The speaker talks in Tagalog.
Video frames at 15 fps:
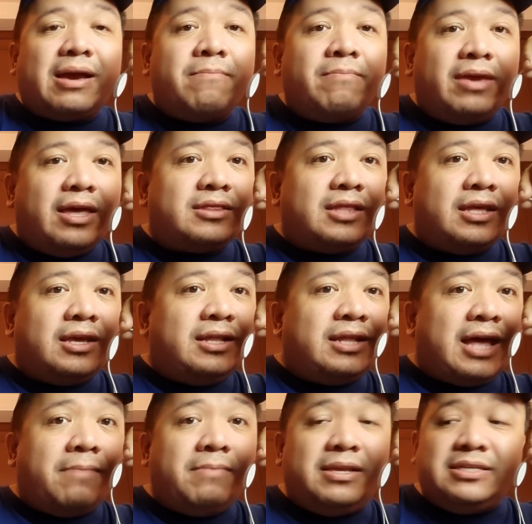Eh kami ang
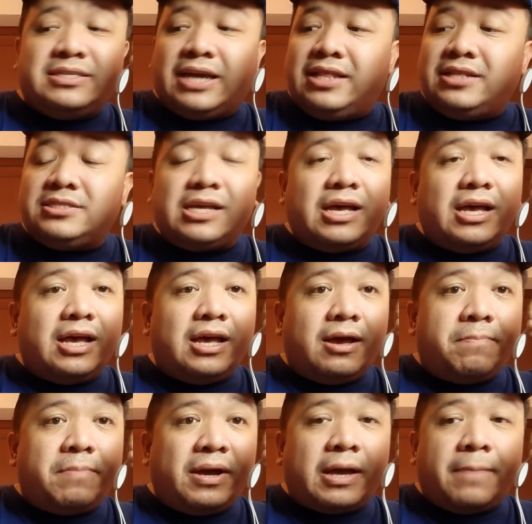tingin namin diyan
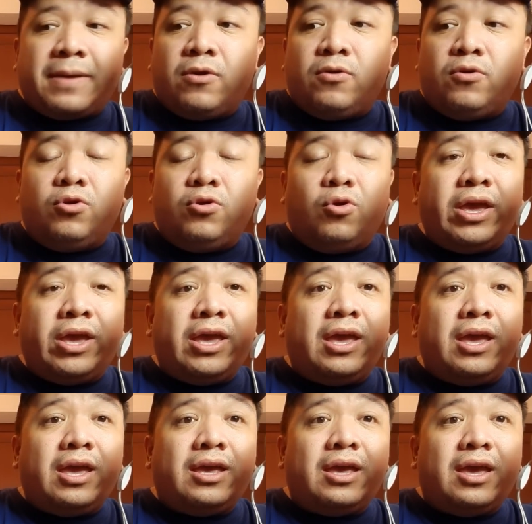sa pagkapangulo
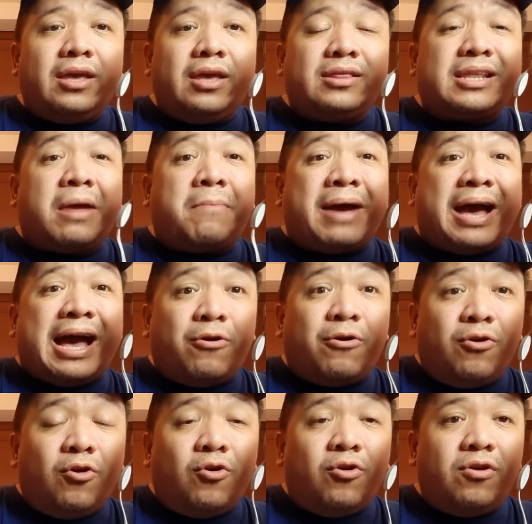eh
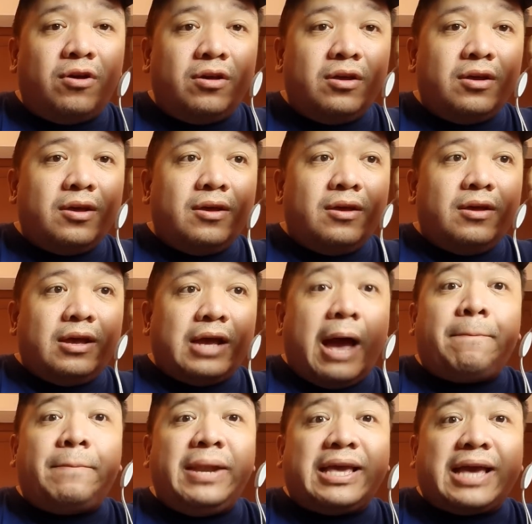trabaho
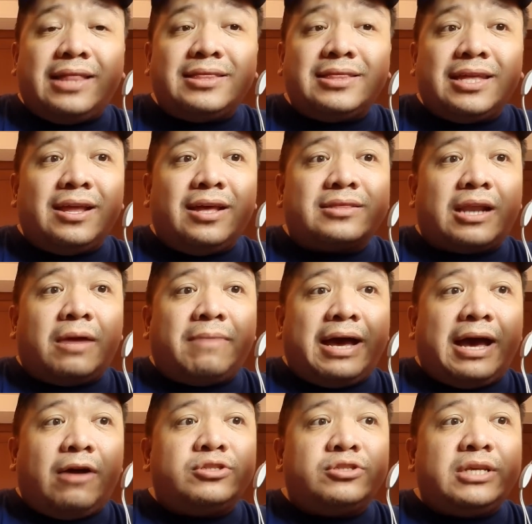aplikante ng
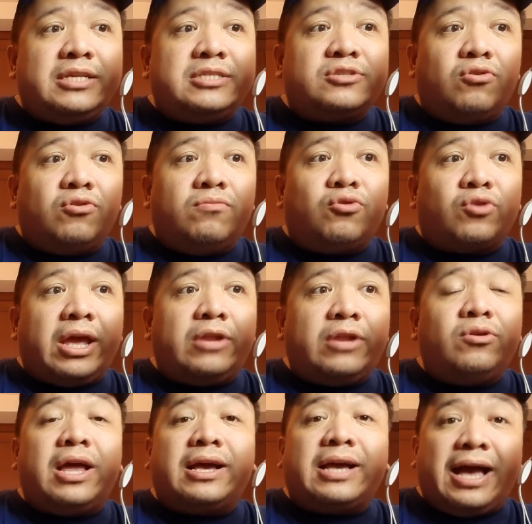trabaho si Isko
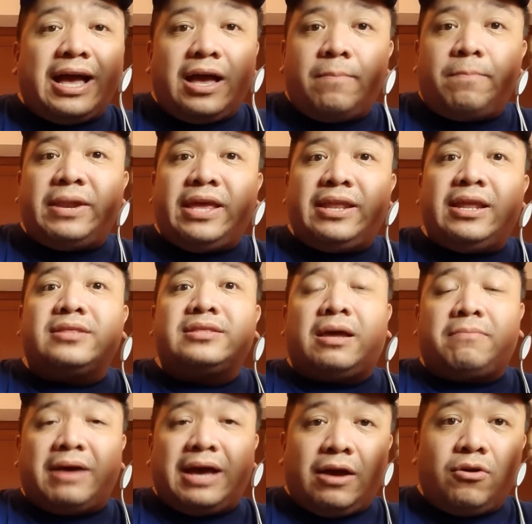Moreno nag a apply ng
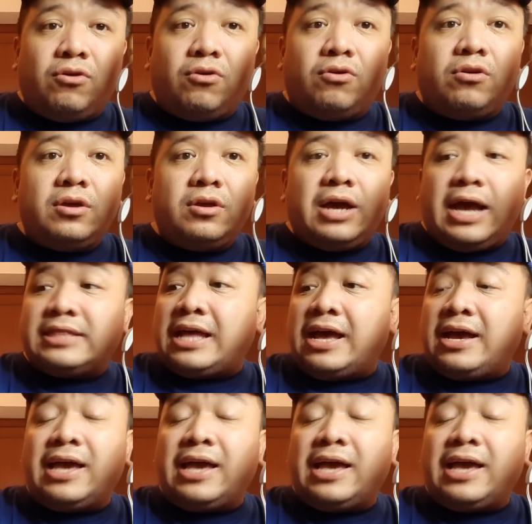trabaho at